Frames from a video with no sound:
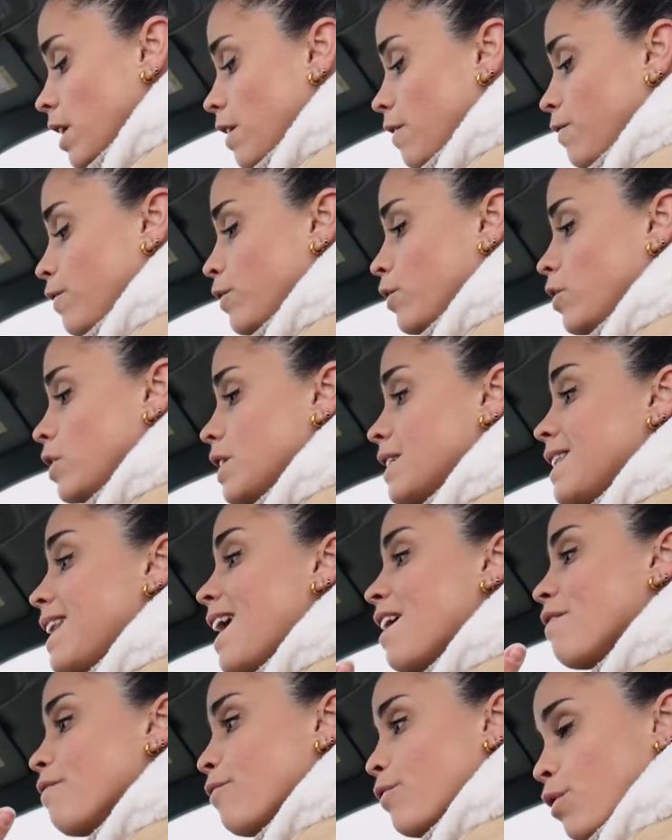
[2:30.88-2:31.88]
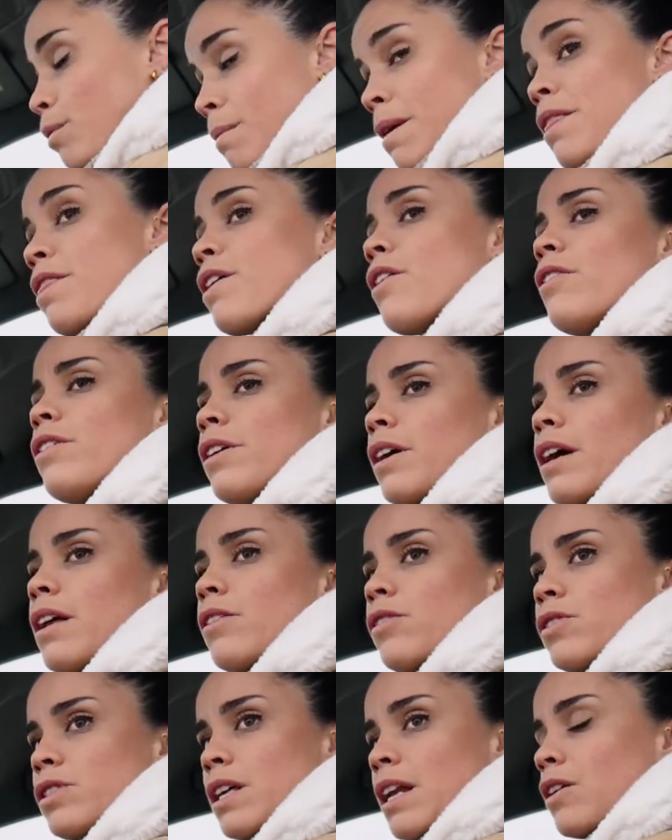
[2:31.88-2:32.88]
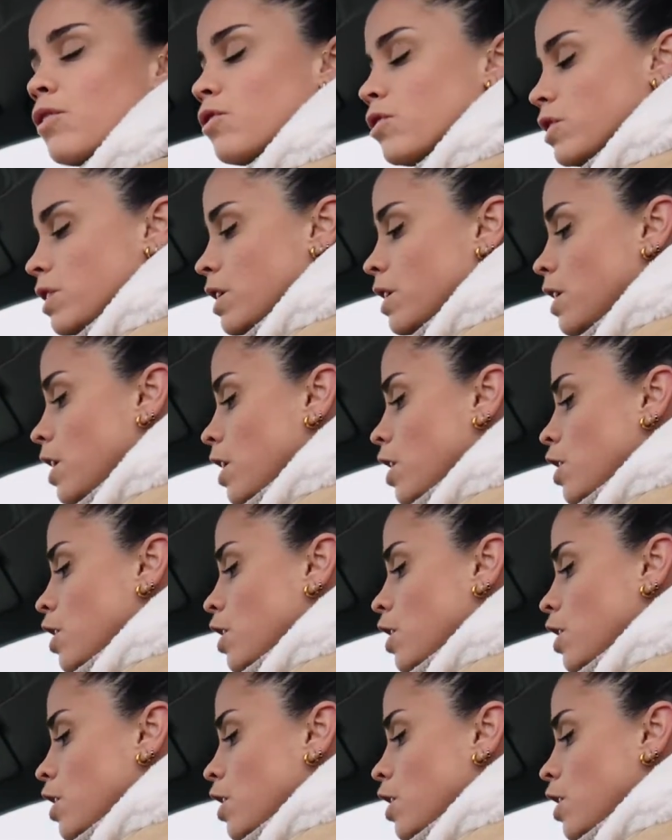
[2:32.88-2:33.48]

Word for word: que en el fondo es la información que nos da el coche